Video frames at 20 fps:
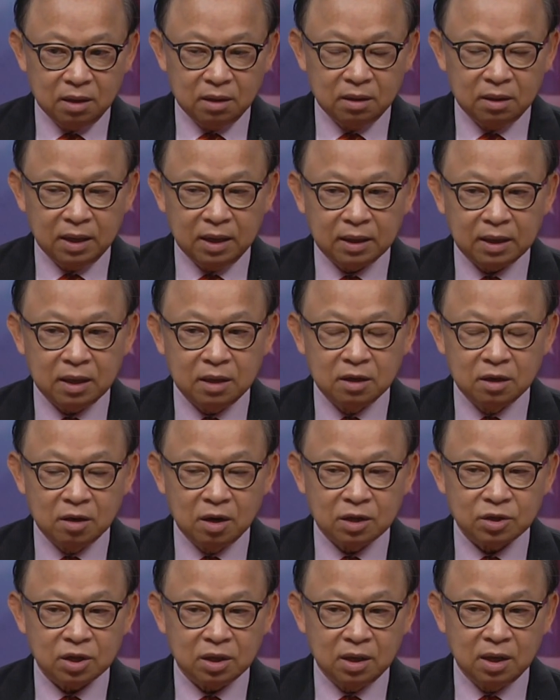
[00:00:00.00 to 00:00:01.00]
thì cái dạ. người
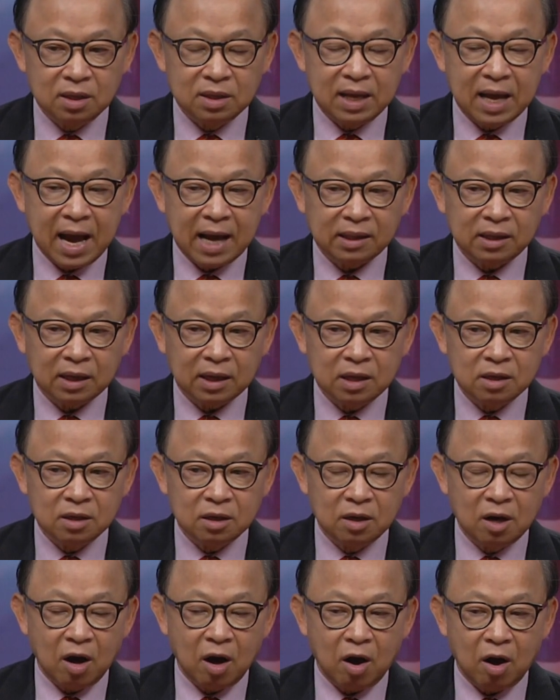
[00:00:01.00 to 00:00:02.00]
đó sẽ định giá thì cái
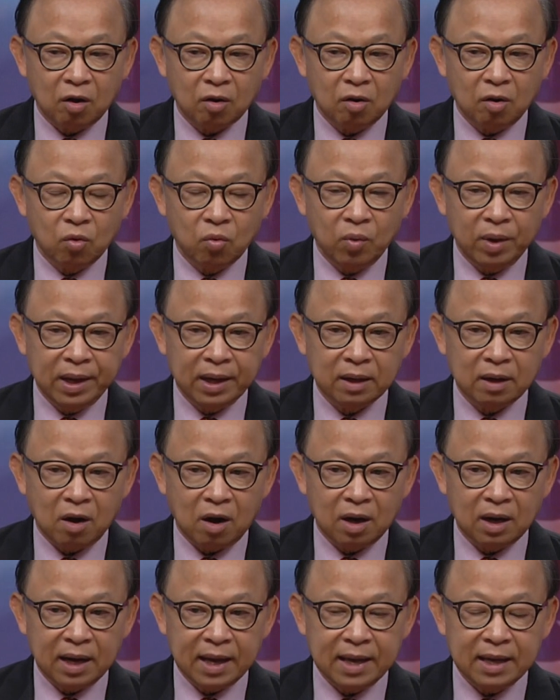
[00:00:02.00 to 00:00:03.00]
người đó họ có quyền
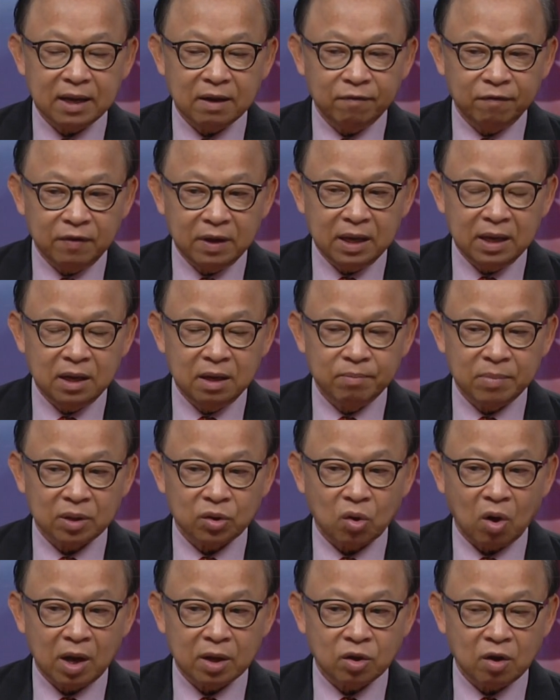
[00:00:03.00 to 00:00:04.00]
họ lấy cái phi mà
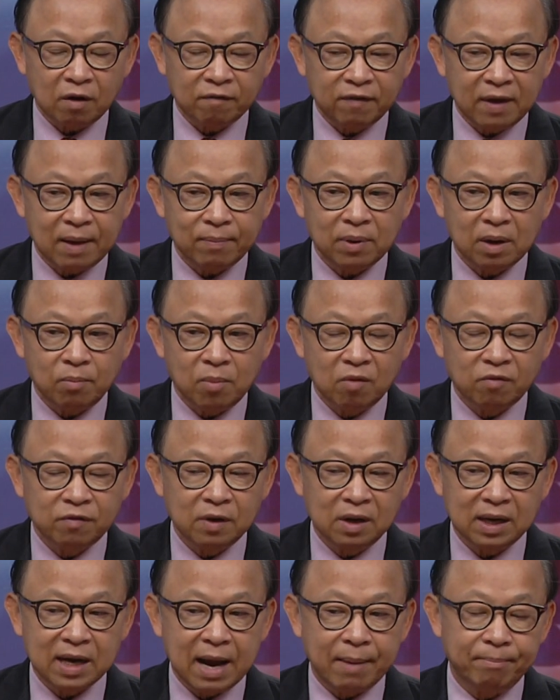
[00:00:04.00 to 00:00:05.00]
tòa cho phép là một
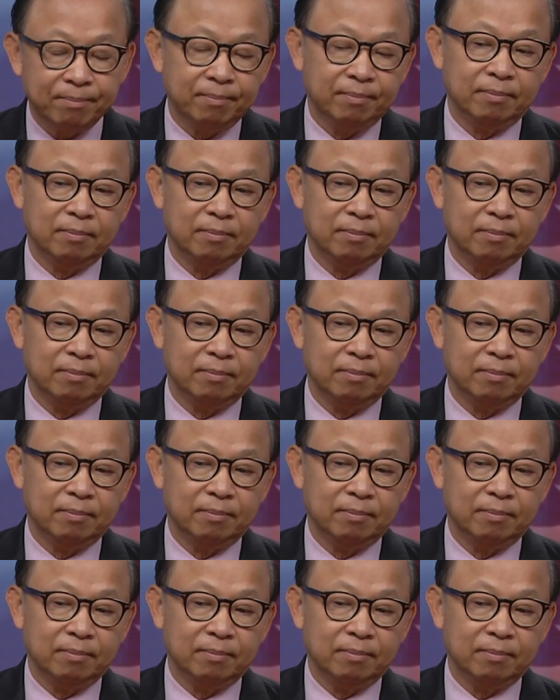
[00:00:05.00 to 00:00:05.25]
phần trăm